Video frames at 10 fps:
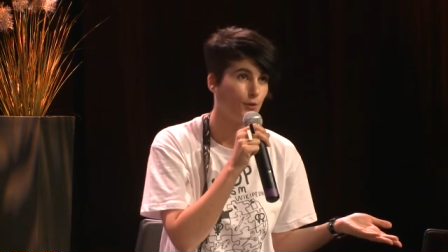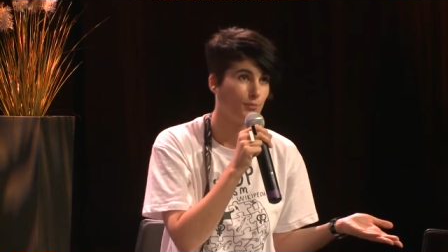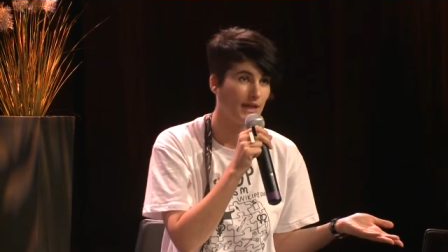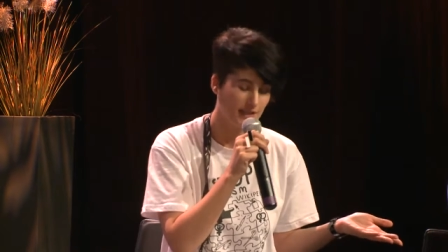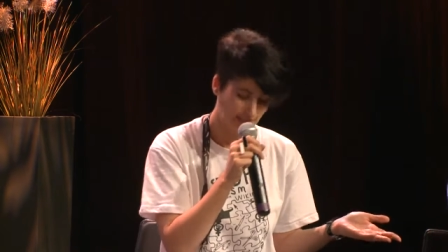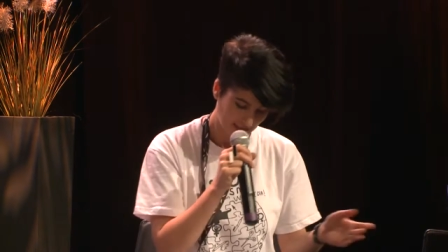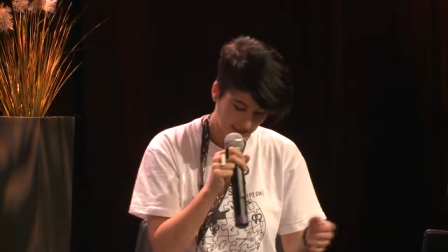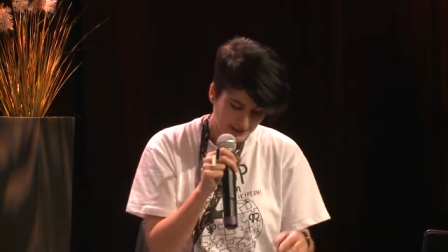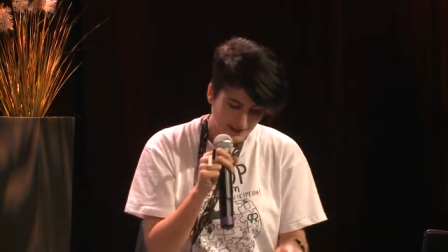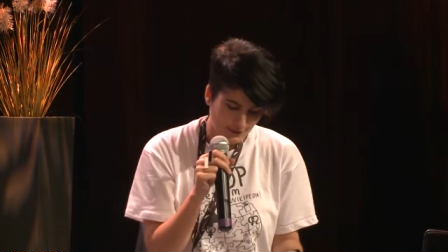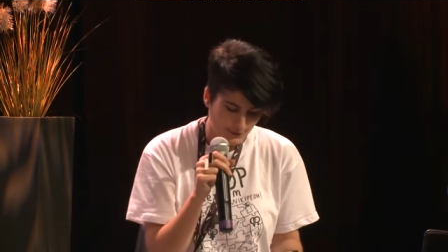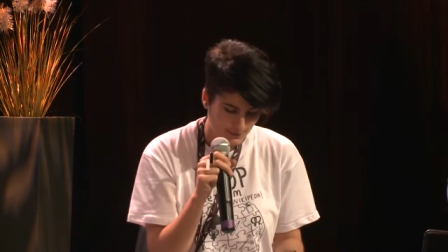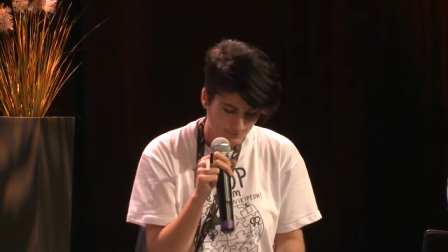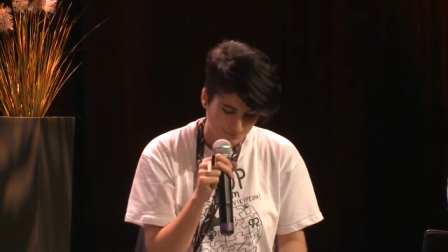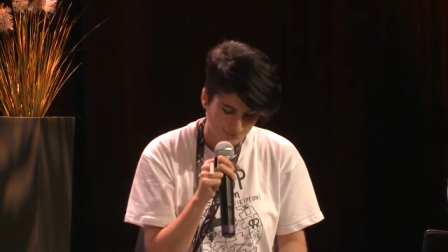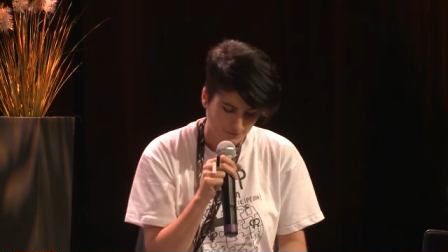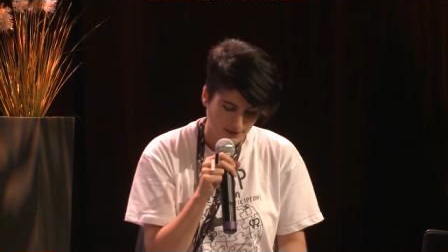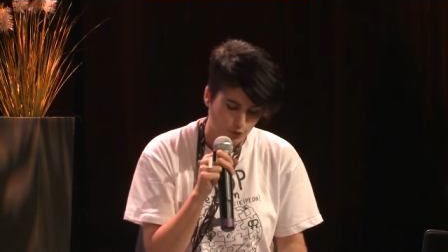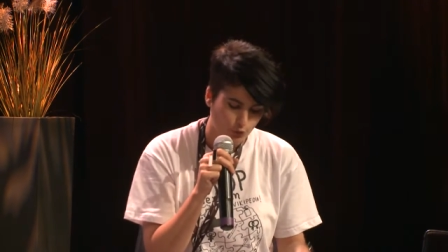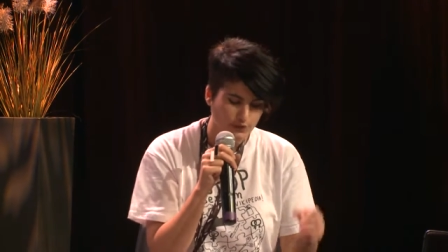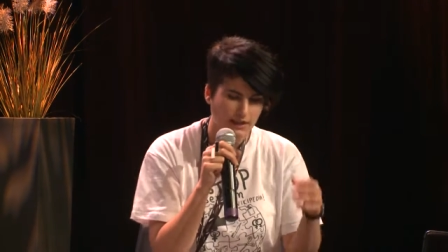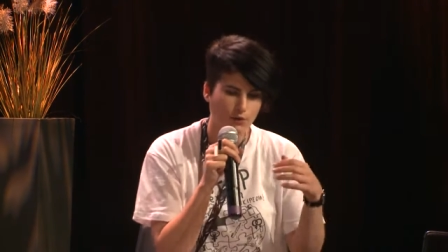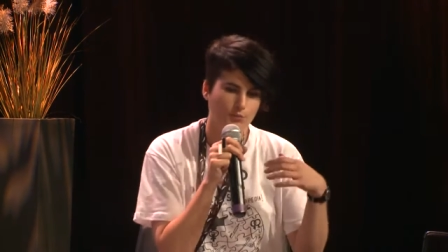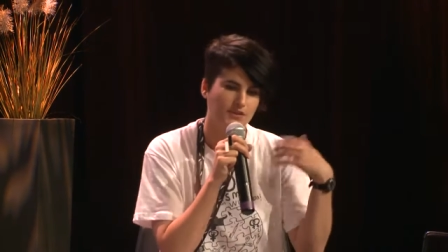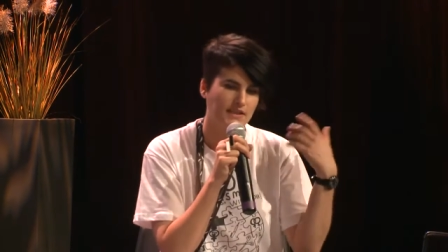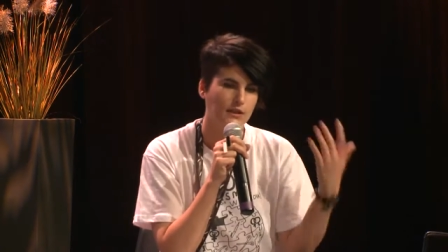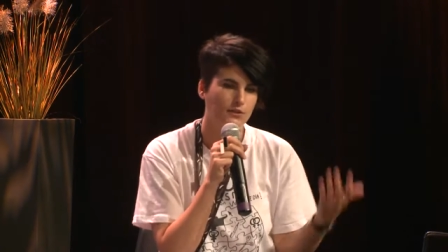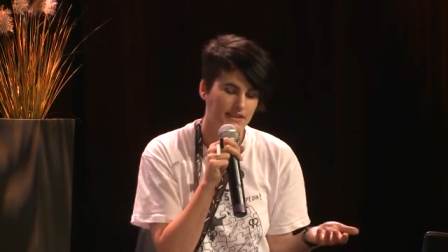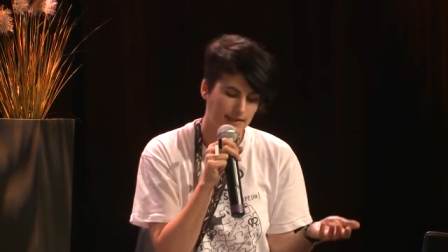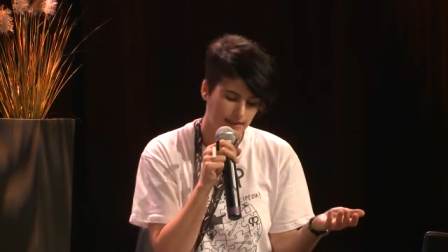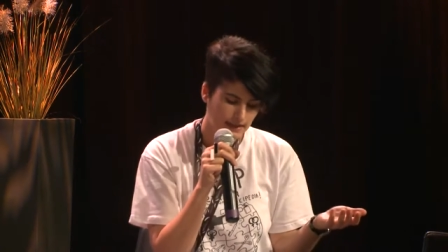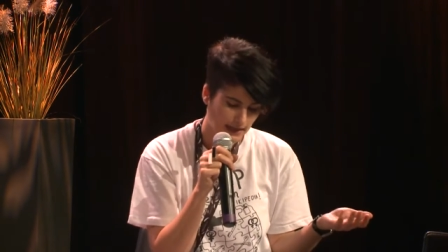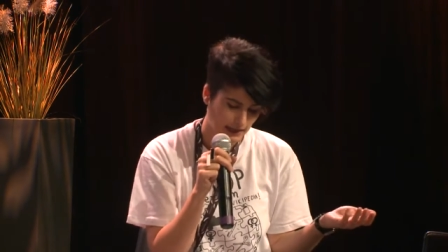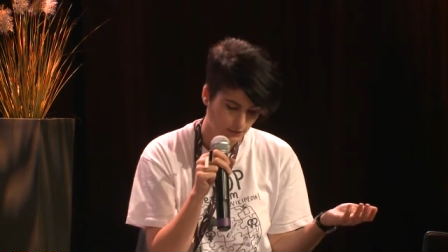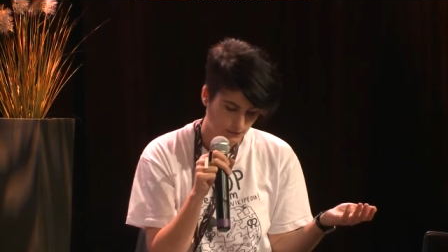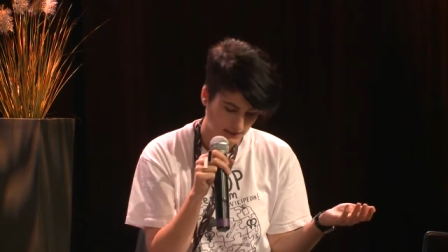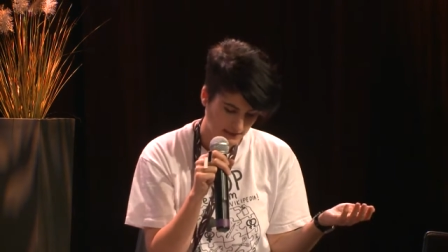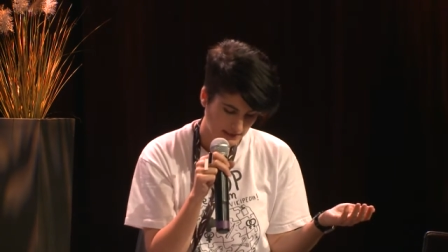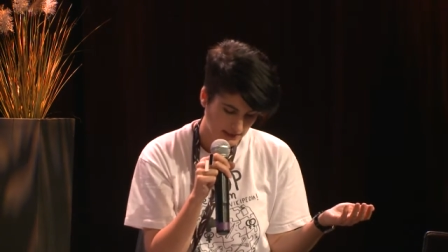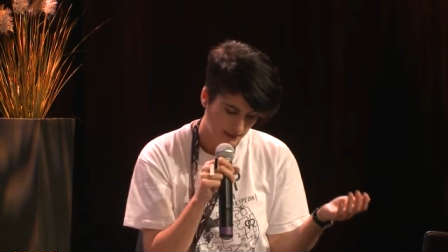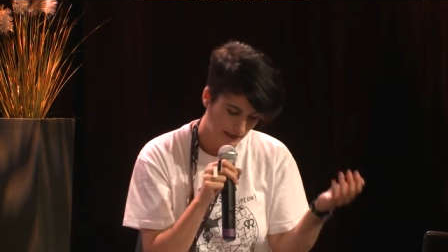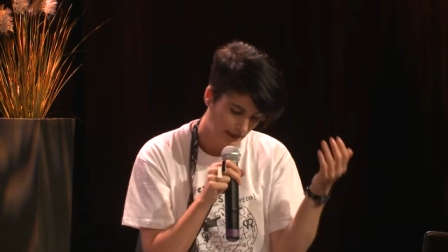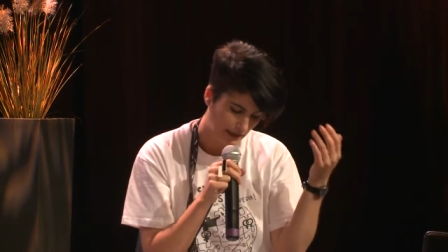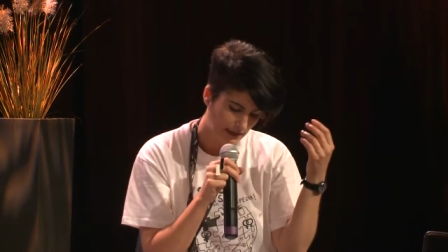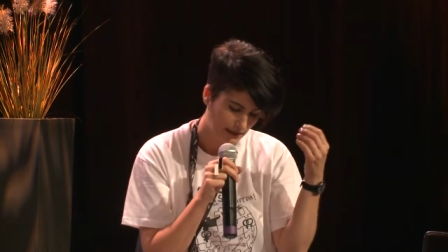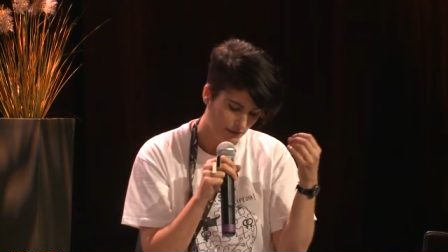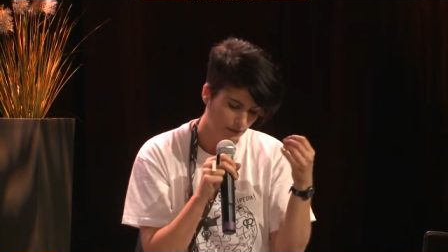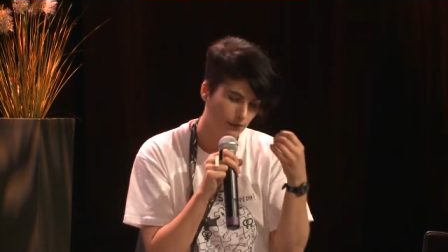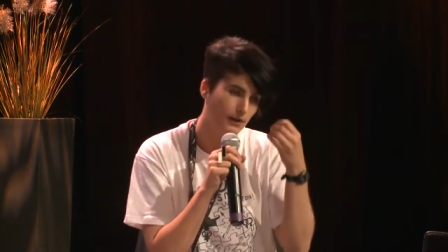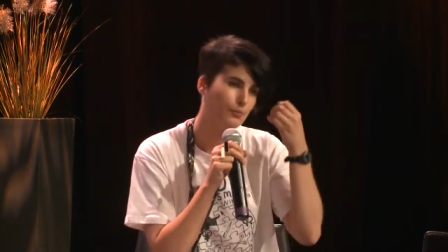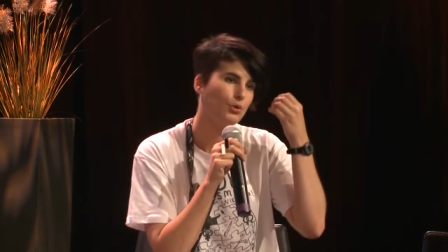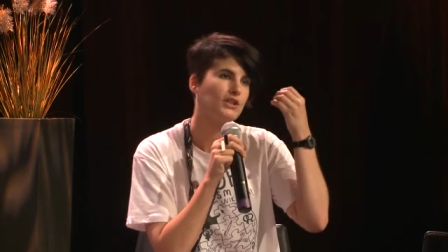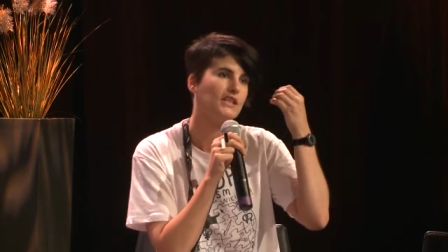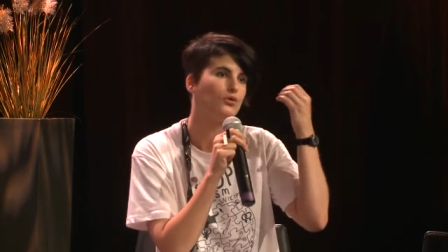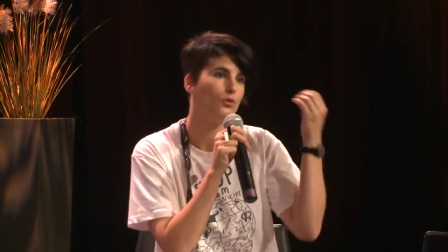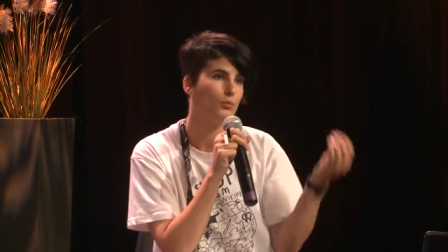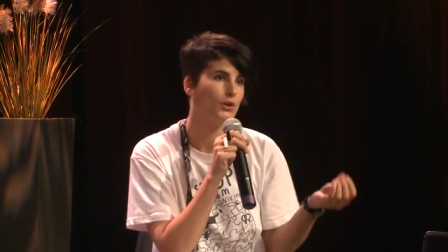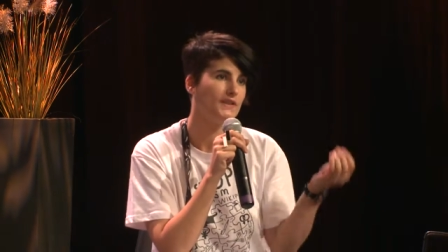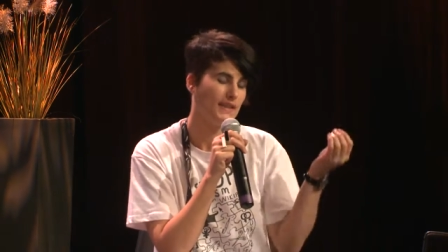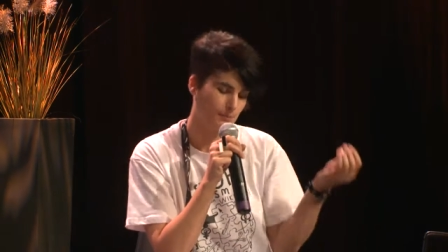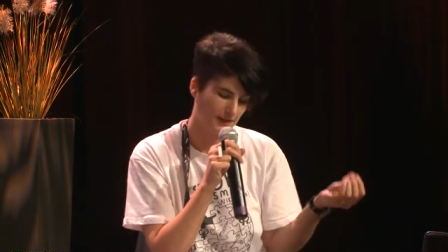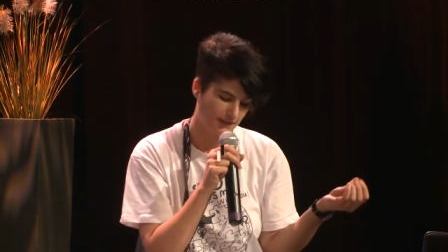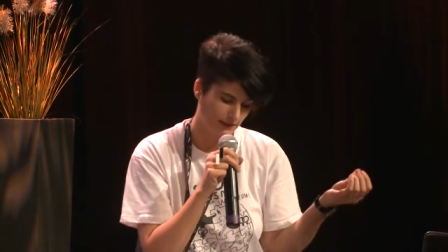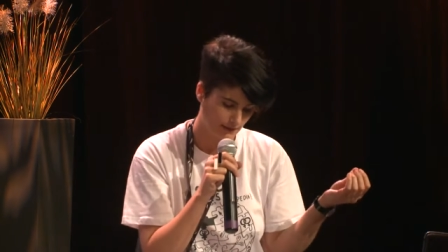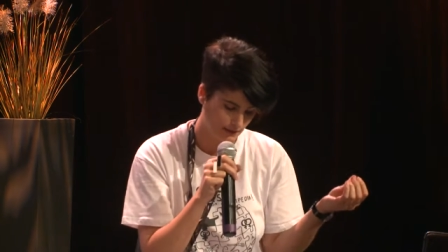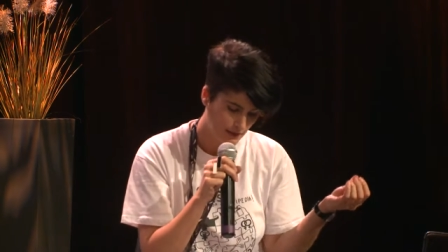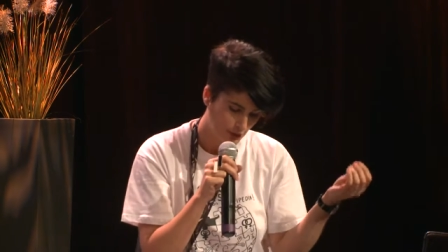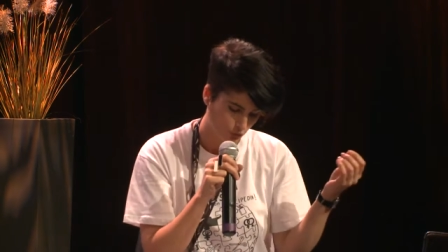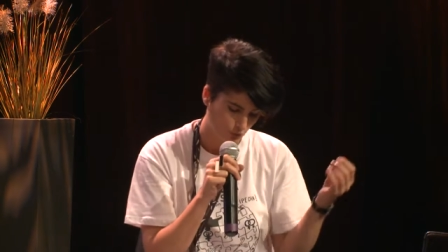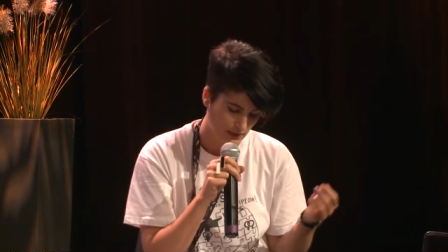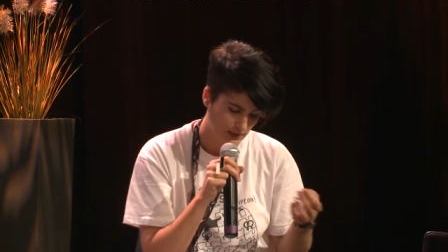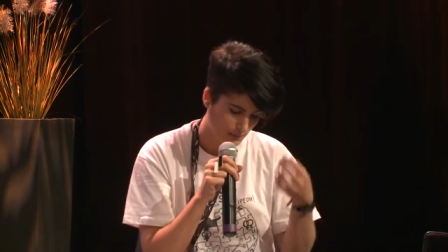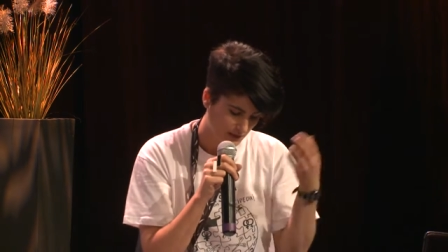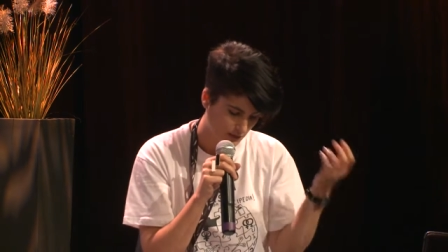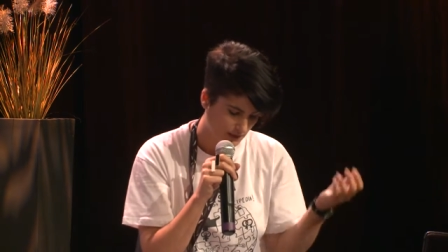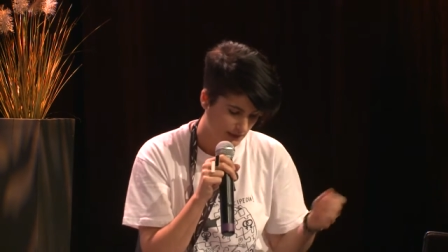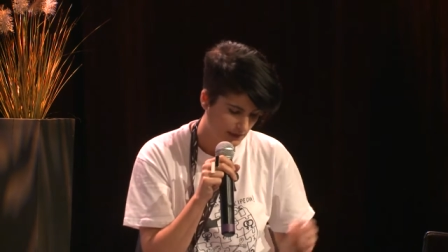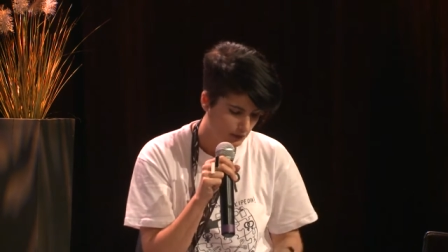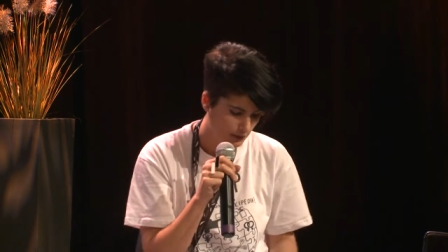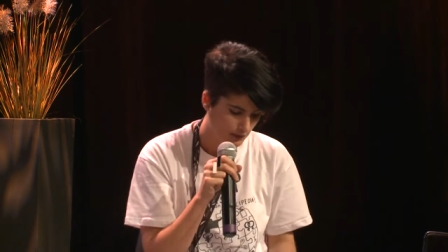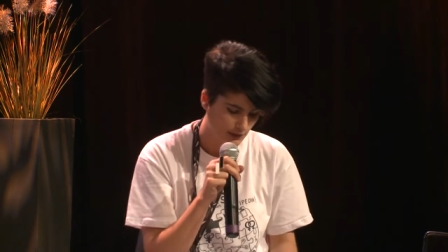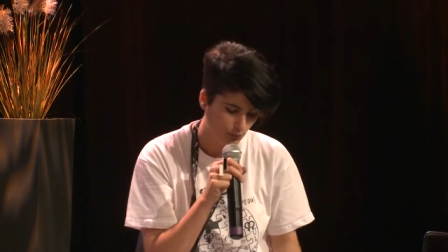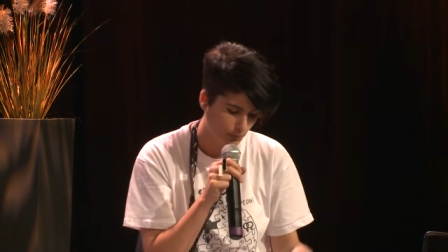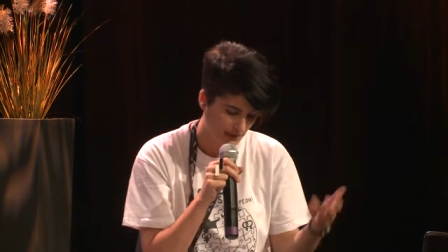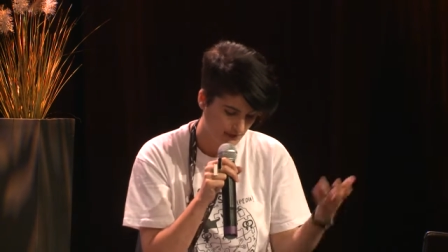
100 pages. Euh, on a commencé aussi à réfléchir à euh, un projet de bot épicène. Donc les personnes qui y ont